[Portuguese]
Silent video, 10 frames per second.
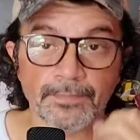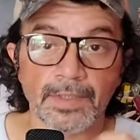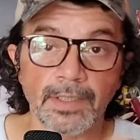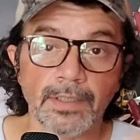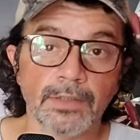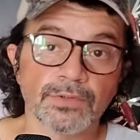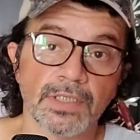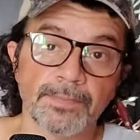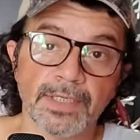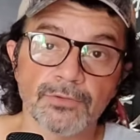né, eu
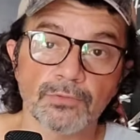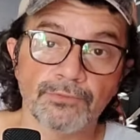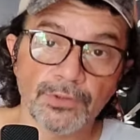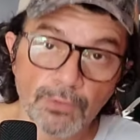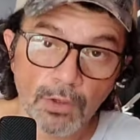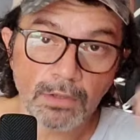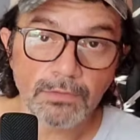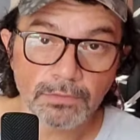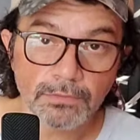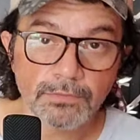sempre antes do vídeo
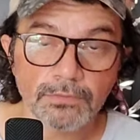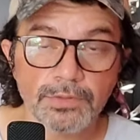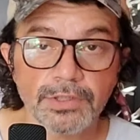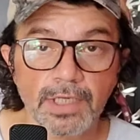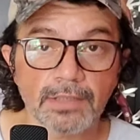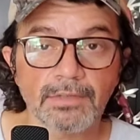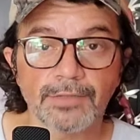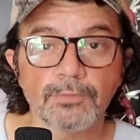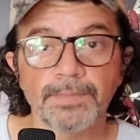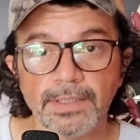olho o extrato lá
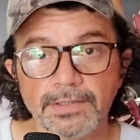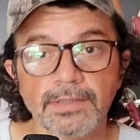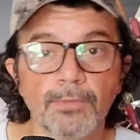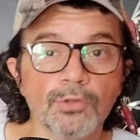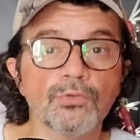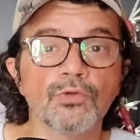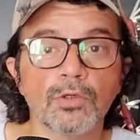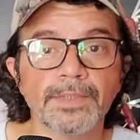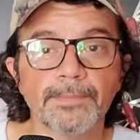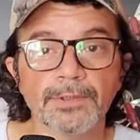do Pix e boto o
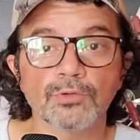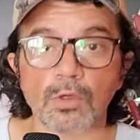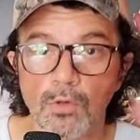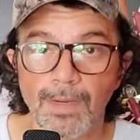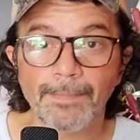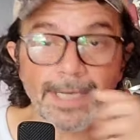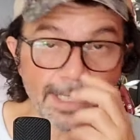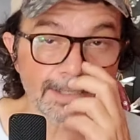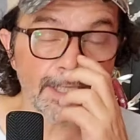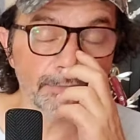nome da pessoa como
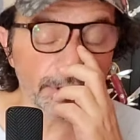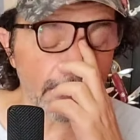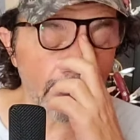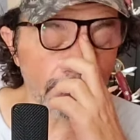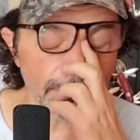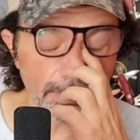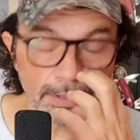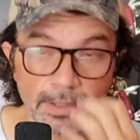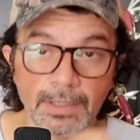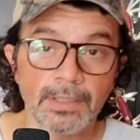aparece lá no extrato
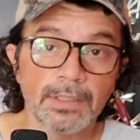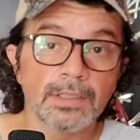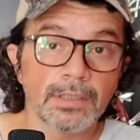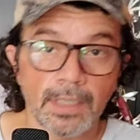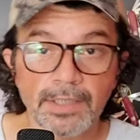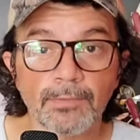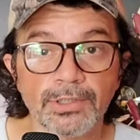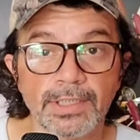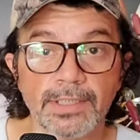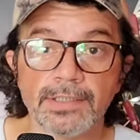a gente
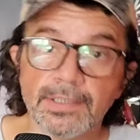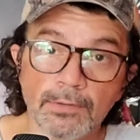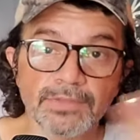bota aqui. Se não